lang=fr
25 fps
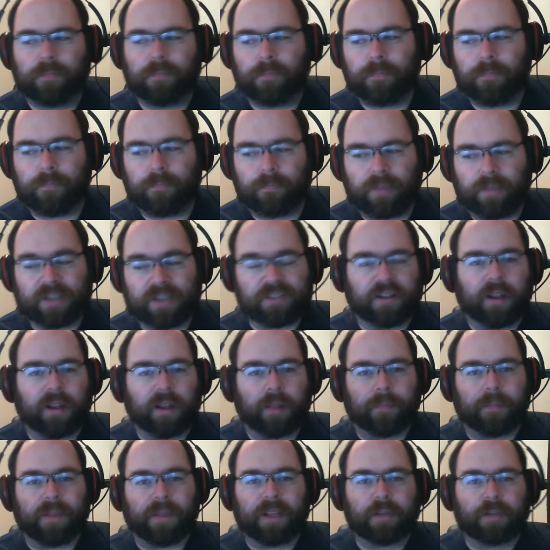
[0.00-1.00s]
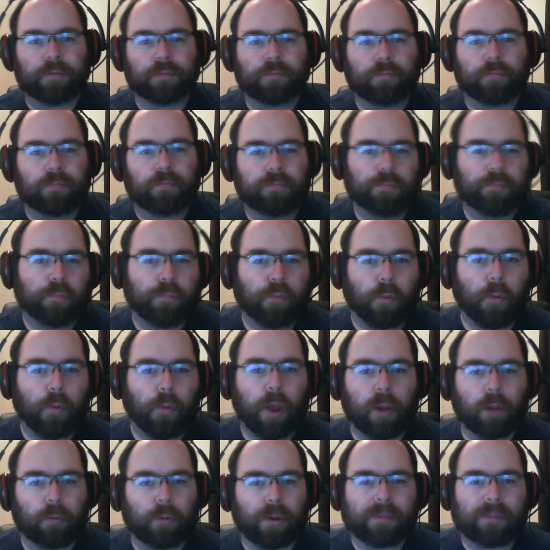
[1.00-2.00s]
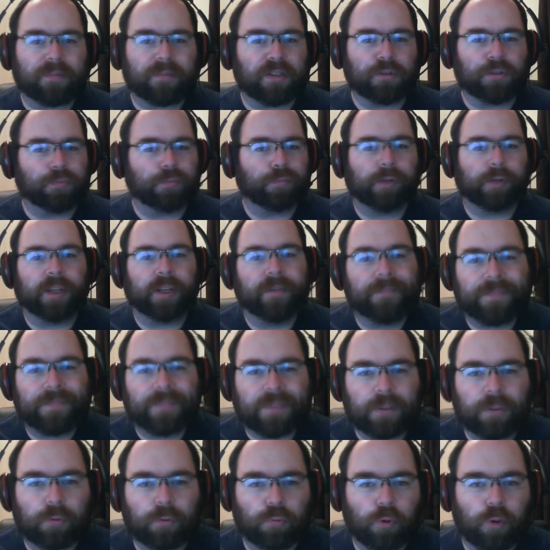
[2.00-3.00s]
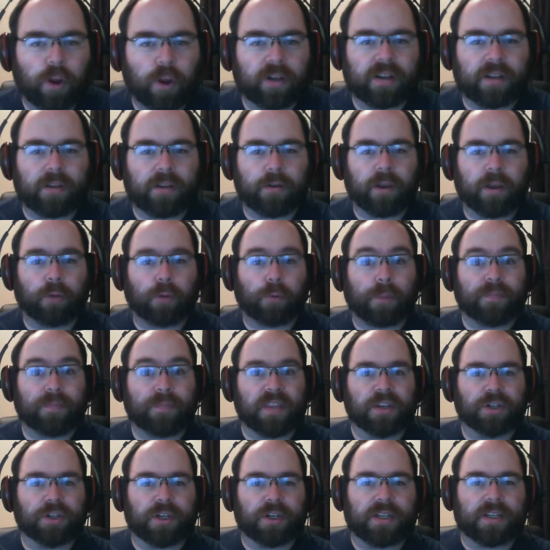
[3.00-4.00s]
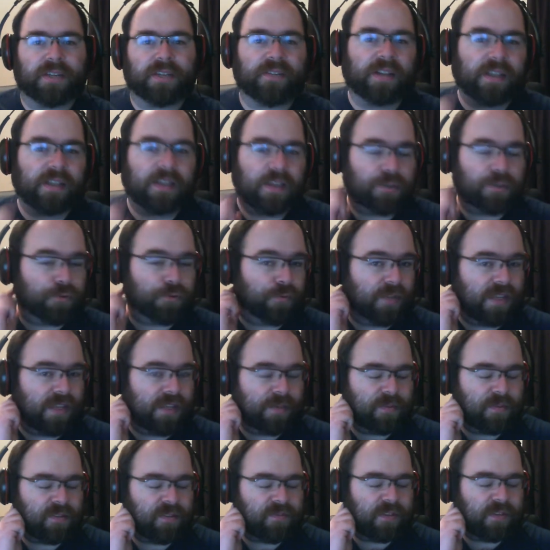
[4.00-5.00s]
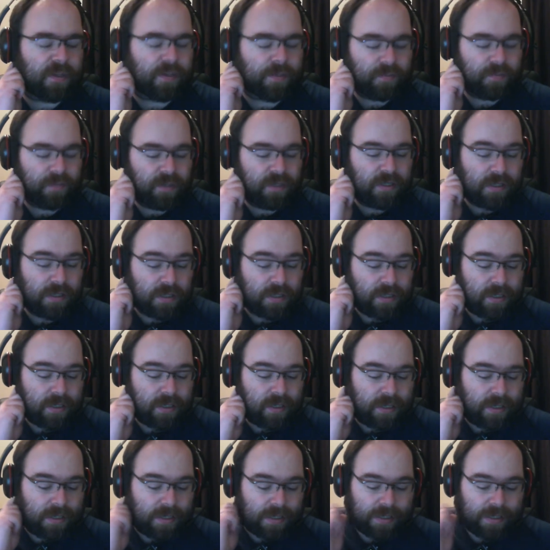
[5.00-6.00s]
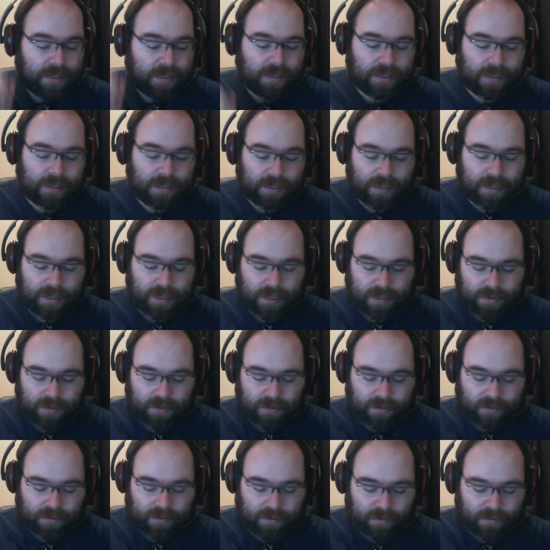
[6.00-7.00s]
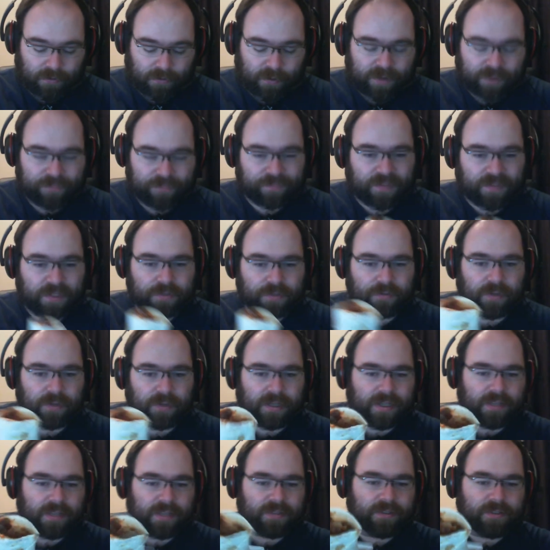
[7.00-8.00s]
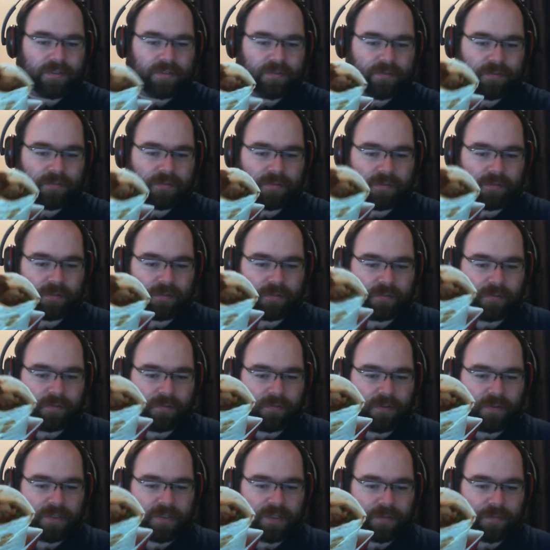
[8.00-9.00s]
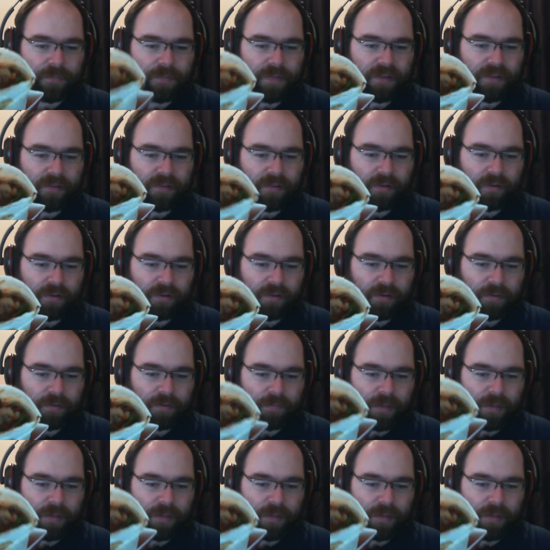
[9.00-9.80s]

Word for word: personnellement, pour moi, un wrap, c'est du poulet. Ou un, wrap déjeuner avec des œufs dedans, des affaires de même. Et, euh, ouais, si on regarde ça, on voit que c'est une belle, belle